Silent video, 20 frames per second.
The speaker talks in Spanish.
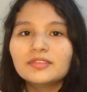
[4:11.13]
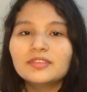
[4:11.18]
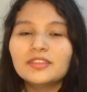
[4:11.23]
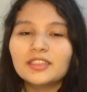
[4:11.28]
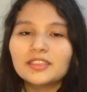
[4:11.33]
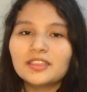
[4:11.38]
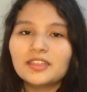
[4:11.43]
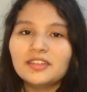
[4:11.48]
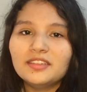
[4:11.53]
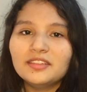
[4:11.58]

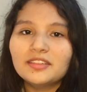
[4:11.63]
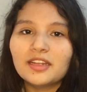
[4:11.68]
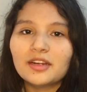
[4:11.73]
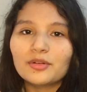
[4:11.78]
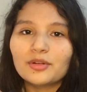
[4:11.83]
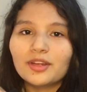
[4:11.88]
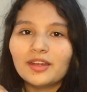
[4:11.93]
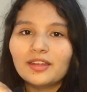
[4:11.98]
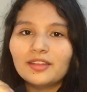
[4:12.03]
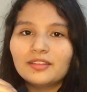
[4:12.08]
de ser
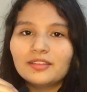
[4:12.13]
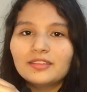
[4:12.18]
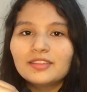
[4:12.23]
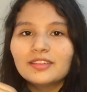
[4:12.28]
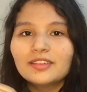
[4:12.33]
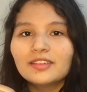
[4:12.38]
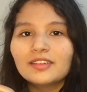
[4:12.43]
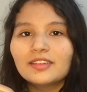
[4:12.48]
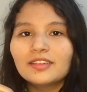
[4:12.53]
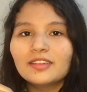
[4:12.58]
interrogado.
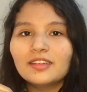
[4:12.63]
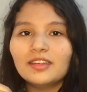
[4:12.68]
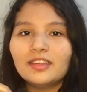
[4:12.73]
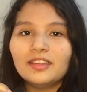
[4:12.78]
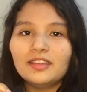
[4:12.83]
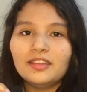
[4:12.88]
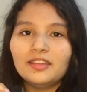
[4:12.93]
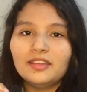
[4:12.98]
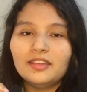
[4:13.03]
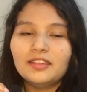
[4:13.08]

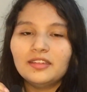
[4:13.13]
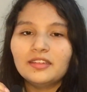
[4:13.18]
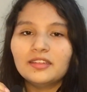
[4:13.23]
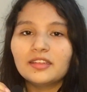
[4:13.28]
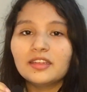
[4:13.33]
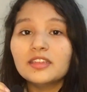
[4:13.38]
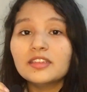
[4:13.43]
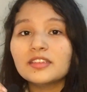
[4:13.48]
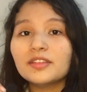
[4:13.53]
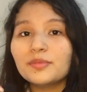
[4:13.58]
Y
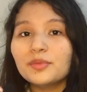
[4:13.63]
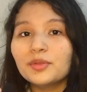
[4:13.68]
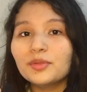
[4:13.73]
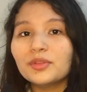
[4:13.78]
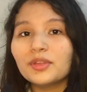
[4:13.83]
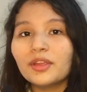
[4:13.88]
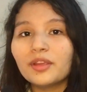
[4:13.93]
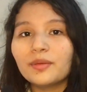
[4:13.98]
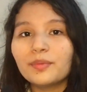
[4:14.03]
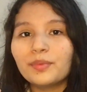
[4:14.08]
15
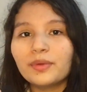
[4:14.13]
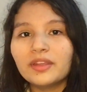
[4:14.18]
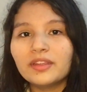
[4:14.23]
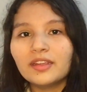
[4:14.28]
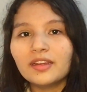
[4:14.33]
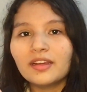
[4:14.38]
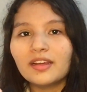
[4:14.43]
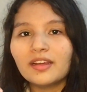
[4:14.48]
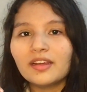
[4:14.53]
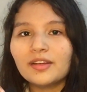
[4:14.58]
minutos después
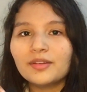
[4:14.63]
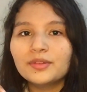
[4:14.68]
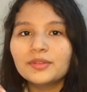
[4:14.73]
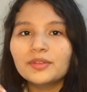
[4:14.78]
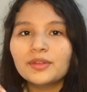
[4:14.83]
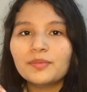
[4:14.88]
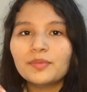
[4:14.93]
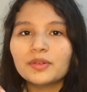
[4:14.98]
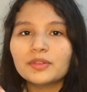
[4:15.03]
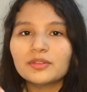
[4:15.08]
llega
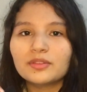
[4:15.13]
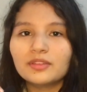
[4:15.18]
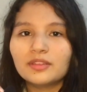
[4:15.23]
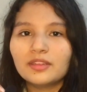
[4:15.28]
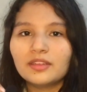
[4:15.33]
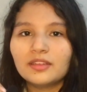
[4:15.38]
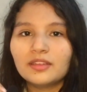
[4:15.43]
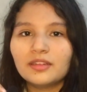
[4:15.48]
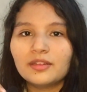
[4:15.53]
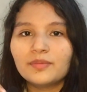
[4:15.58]
una
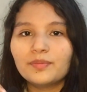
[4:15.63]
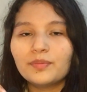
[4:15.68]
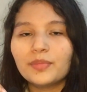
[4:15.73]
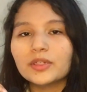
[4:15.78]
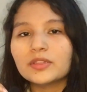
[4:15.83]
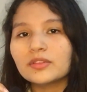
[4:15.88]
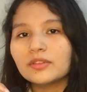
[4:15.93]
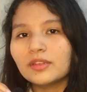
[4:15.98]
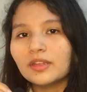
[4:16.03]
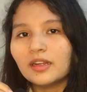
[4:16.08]
persona del
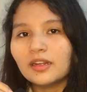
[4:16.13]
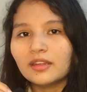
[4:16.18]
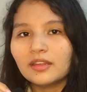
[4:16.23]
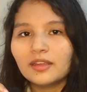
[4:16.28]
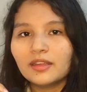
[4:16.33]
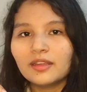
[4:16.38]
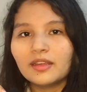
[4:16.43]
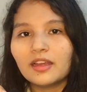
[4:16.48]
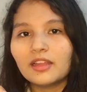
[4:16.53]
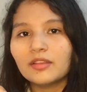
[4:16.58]
personal
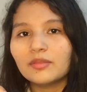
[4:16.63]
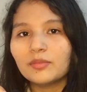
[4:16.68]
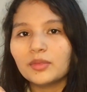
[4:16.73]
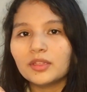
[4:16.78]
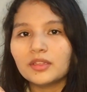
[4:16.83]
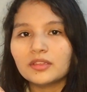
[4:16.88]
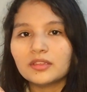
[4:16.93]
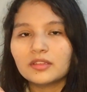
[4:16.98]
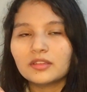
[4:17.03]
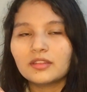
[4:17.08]
de
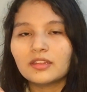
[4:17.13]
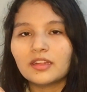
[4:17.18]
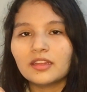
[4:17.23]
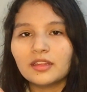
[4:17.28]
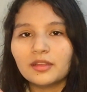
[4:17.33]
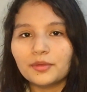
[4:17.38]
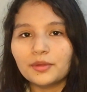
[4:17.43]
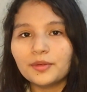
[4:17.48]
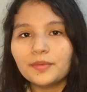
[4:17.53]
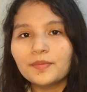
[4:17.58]

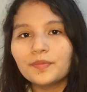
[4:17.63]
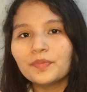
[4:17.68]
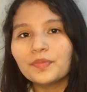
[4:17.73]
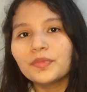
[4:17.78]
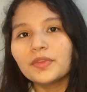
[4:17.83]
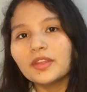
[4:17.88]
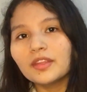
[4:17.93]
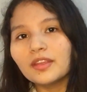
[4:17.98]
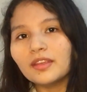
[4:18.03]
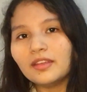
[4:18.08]
administrativo
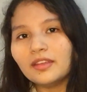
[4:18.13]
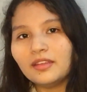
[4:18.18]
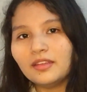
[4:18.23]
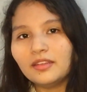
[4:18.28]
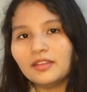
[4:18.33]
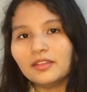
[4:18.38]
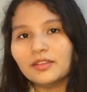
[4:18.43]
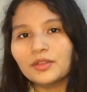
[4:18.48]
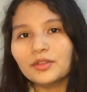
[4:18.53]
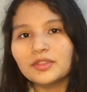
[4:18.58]

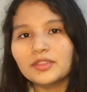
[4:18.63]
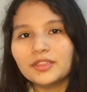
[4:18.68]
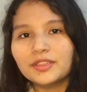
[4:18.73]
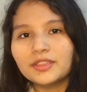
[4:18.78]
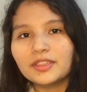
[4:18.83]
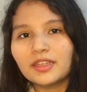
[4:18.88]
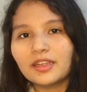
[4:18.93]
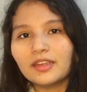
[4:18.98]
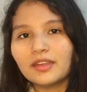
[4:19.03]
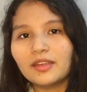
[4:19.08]
y nos
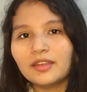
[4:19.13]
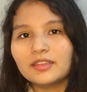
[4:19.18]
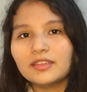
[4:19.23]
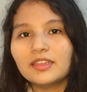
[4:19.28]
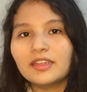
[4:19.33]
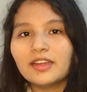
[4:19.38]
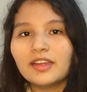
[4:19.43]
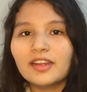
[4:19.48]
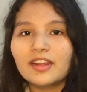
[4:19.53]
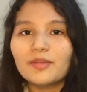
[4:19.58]
dice que
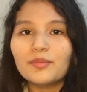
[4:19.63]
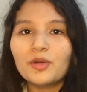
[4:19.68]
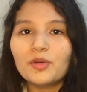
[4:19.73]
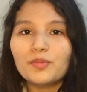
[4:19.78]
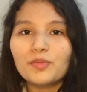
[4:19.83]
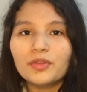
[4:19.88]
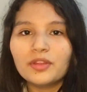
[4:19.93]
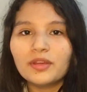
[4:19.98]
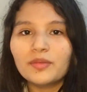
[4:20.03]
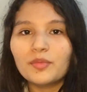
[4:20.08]
si queríamos
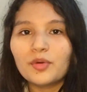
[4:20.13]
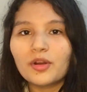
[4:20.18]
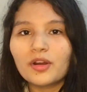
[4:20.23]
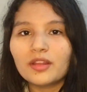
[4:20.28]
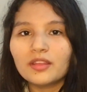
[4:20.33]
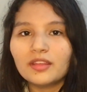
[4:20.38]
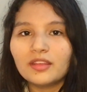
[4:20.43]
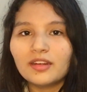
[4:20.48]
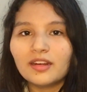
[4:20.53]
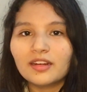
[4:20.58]
podíamos
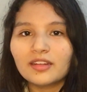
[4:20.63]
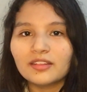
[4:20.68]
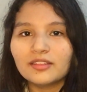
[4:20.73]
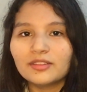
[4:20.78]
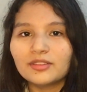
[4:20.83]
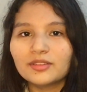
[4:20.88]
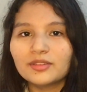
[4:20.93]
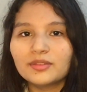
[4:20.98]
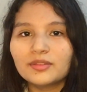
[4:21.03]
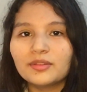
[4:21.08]

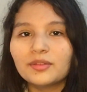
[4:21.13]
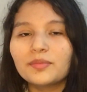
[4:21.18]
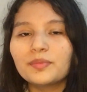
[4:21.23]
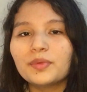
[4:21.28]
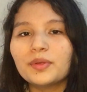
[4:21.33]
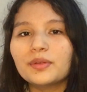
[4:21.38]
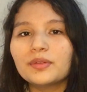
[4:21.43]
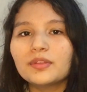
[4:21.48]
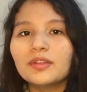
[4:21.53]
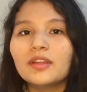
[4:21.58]
retirarnos, ¿no?
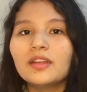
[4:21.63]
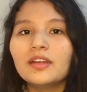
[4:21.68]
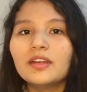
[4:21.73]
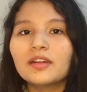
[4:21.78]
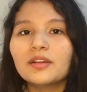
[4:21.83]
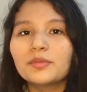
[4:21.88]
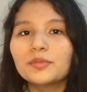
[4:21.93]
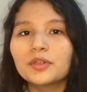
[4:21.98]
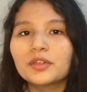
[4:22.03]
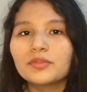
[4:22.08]
Pero
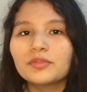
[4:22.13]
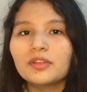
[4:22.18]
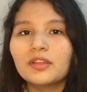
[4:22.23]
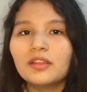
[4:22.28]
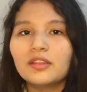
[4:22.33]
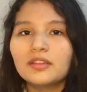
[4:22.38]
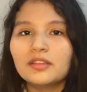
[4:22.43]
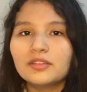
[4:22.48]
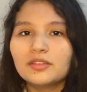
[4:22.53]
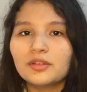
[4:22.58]
era como que una
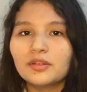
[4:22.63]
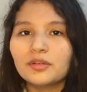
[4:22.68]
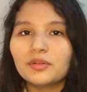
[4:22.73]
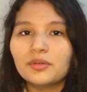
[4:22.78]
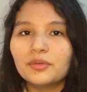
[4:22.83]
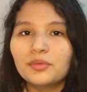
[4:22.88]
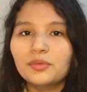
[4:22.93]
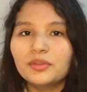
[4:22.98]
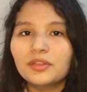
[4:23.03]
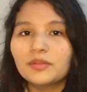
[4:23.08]
decisión
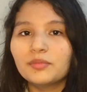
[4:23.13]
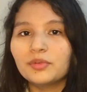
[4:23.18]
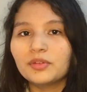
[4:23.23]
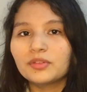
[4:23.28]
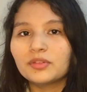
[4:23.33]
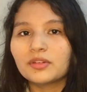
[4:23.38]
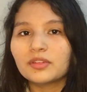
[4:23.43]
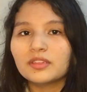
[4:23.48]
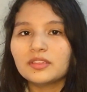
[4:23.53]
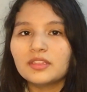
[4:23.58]
conjunta. El
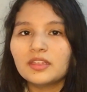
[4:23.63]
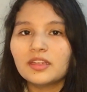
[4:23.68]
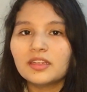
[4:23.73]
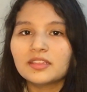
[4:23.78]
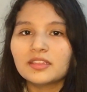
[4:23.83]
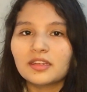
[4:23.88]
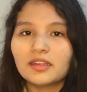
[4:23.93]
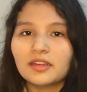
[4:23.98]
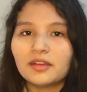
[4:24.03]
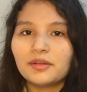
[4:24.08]
profesor decide
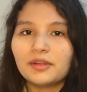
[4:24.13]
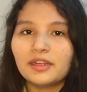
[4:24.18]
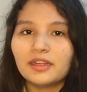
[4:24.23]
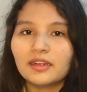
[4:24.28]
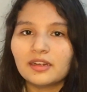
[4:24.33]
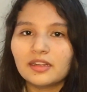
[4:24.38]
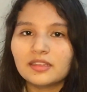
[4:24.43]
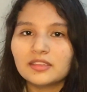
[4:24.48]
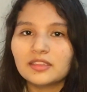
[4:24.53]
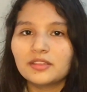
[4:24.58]
que se acaba la
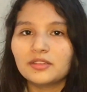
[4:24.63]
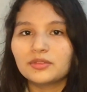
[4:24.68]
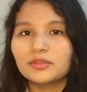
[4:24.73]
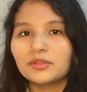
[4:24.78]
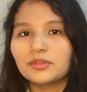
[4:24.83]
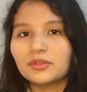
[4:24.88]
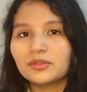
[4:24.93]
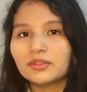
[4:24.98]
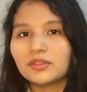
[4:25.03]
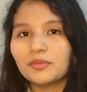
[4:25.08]
clase y
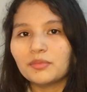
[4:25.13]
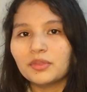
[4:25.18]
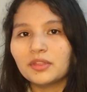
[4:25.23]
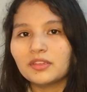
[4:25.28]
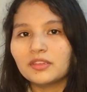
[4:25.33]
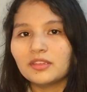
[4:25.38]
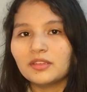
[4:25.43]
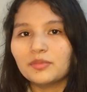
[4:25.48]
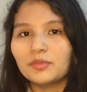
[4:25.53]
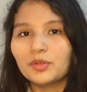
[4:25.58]
nosotros también
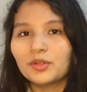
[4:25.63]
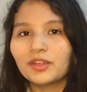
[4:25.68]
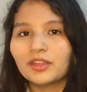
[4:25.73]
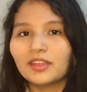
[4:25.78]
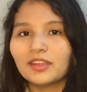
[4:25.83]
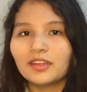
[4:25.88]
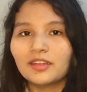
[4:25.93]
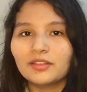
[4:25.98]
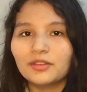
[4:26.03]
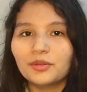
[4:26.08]
decidimos que
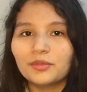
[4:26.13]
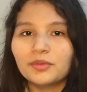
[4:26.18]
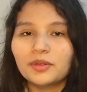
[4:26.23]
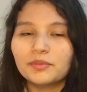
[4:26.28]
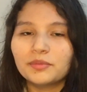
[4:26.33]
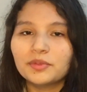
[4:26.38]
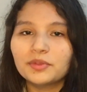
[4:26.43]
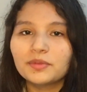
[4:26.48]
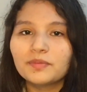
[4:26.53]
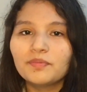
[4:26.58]
ya nos
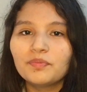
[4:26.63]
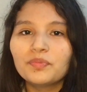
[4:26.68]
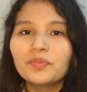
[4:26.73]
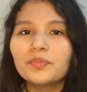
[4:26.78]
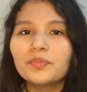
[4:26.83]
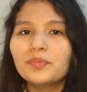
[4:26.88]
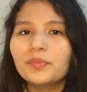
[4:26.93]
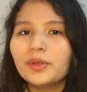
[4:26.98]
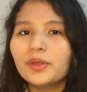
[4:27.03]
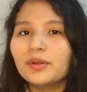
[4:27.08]
vamos
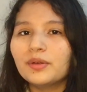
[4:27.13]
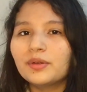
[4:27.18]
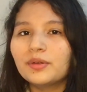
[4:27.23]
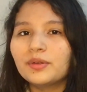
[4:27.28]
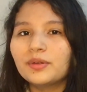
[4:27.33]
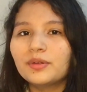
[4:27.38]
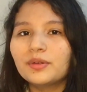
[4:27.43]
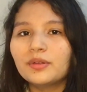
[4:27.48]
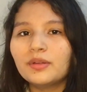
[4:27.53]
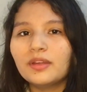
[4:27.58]

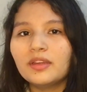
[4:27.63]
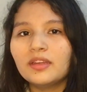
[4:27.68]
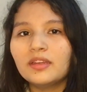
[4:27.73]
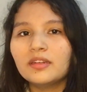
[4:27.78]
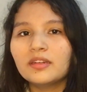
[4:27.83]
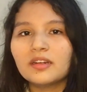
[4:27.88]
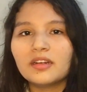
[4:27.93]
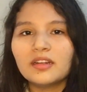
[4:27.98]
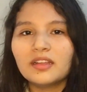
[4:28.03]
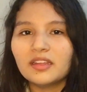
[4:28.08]
pero eh,
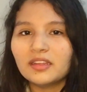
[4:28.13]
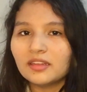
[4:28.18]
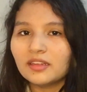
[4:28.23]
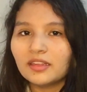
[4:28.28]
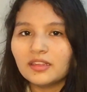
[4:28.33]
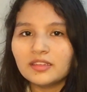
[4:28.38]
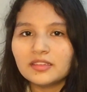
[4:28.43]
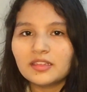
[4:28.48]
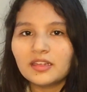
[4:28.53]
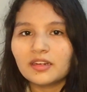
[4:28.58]
en realidad
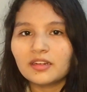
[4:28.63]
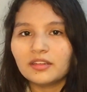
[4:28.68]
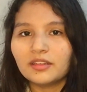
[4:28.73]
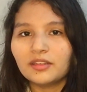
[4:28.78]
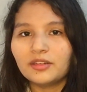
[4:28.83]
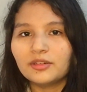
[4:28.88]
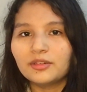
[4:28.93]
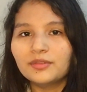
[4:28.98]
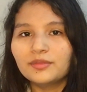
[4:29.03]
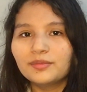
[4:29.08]
nadie se
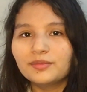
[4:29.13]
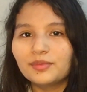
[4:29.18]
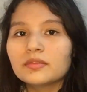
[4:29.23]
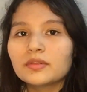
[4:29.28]
retiró.